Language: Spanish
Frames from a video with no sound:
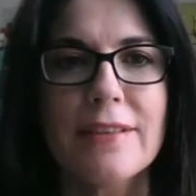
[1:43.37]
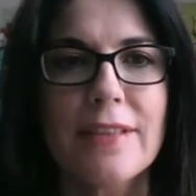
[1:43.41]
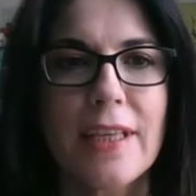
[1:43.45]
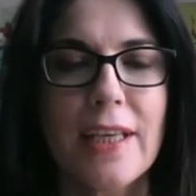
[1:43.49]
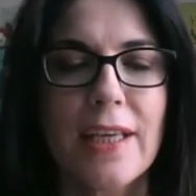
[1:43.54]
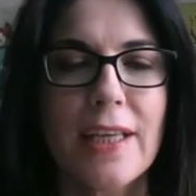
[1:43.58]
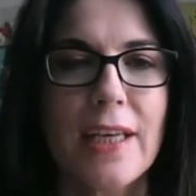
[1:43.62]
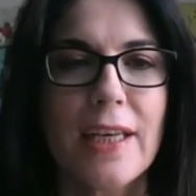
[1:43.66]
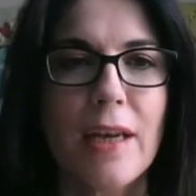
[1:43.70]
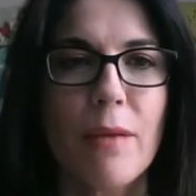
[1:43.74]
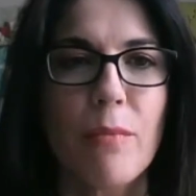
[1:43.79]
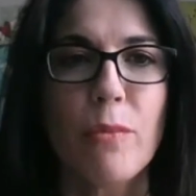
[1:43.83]
se
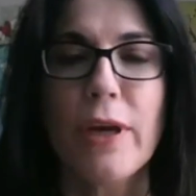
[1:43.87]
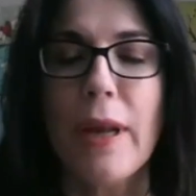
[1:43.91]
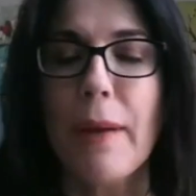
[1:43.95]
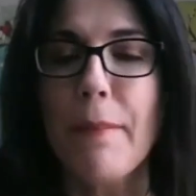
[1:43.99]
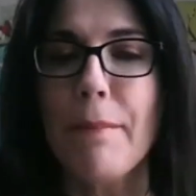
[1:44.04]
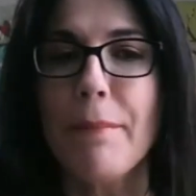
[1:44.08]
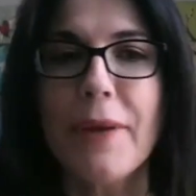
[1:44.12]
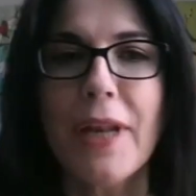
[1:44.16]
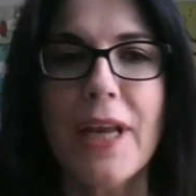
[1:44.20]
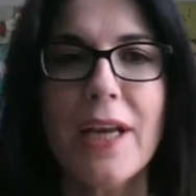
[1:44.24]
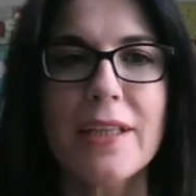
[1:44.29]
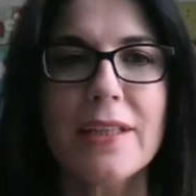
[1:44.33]
generan
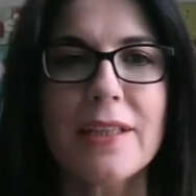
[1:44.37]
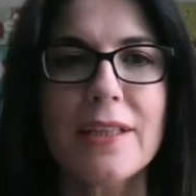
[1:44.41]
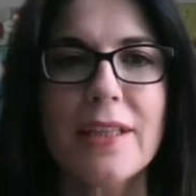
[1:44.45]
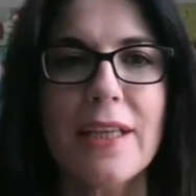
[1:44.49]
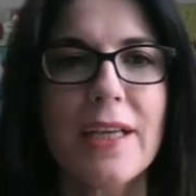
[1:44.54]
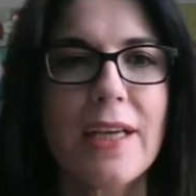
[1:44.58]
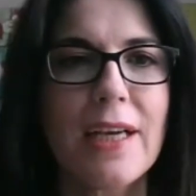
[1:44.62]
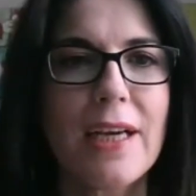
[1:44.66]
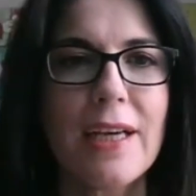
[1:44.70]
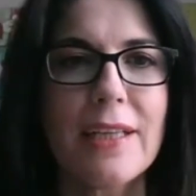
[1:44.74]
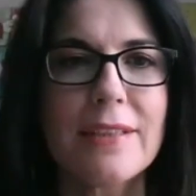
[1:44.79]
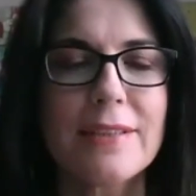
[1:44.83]
buenas
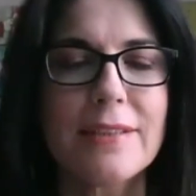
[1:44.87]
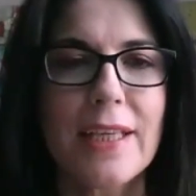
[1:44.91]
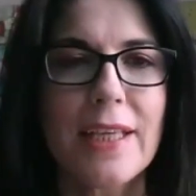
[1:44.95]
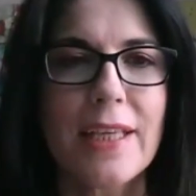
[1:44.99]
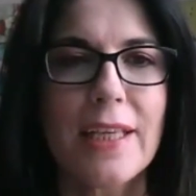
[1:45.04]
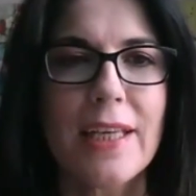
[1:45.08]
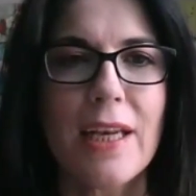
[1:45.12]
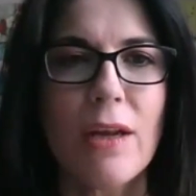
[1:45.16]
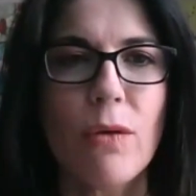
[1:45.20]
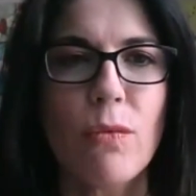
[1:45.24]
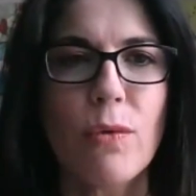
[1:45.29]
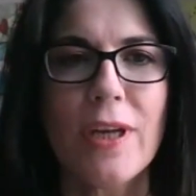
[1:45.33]
prácticas, se
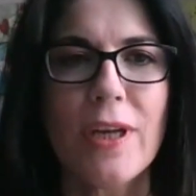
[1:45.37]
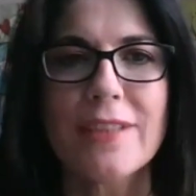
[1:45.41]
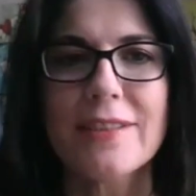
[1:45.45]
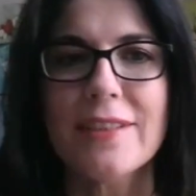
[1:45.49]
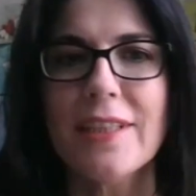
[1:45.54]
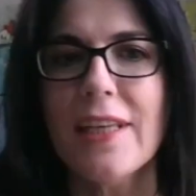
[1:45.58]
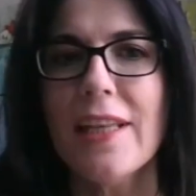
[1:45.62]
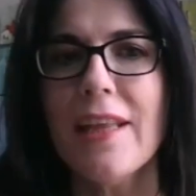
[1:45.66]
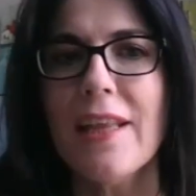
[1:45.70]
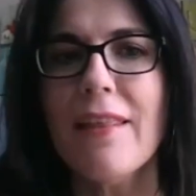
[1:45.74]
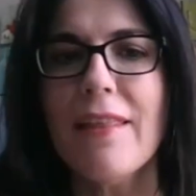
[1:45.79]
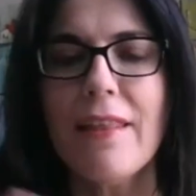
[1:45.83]
genera una
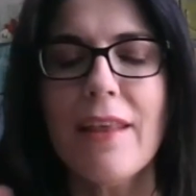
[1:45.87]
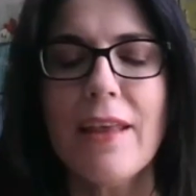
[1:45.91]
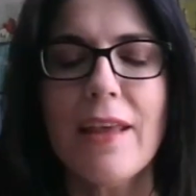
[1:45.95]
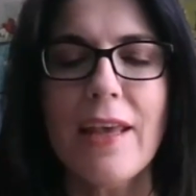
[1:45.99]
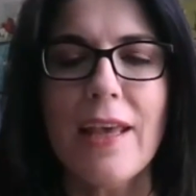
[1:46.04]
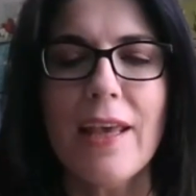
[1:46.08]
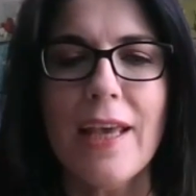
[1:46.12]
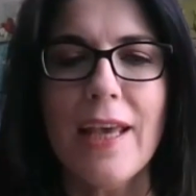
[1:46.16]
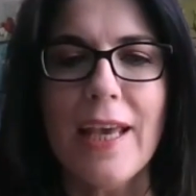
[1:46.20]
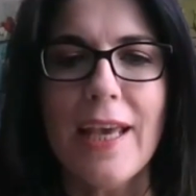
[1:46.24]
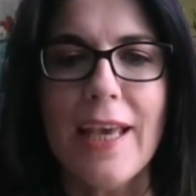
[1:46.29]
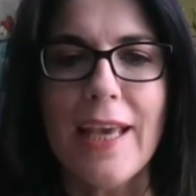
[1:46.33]
serie
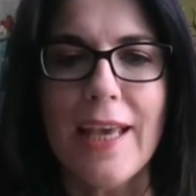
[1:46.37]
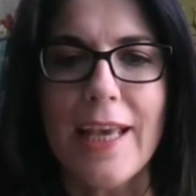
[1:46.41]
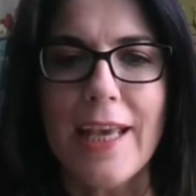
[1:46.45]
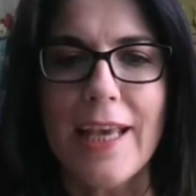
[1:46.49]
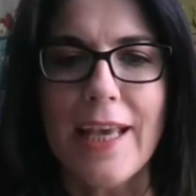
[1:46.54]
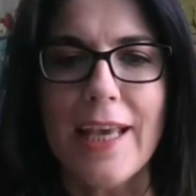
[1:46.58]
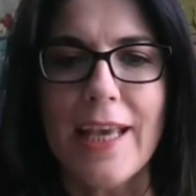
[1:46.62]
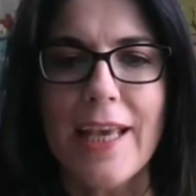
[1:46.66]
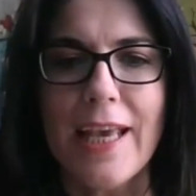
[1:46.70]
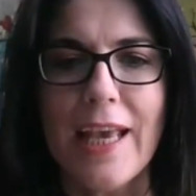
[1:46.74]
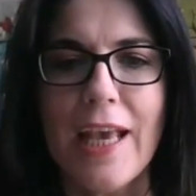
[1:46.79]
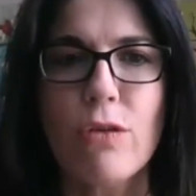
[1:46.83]
de
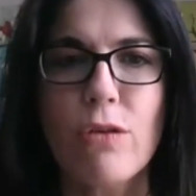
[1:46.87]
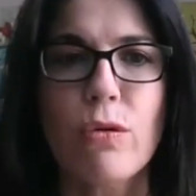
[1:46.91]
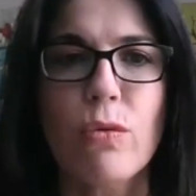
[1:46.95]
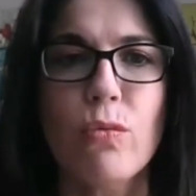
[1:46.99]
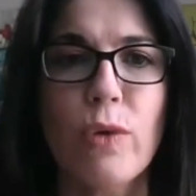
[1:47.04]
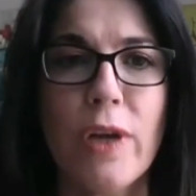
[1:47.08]
eh,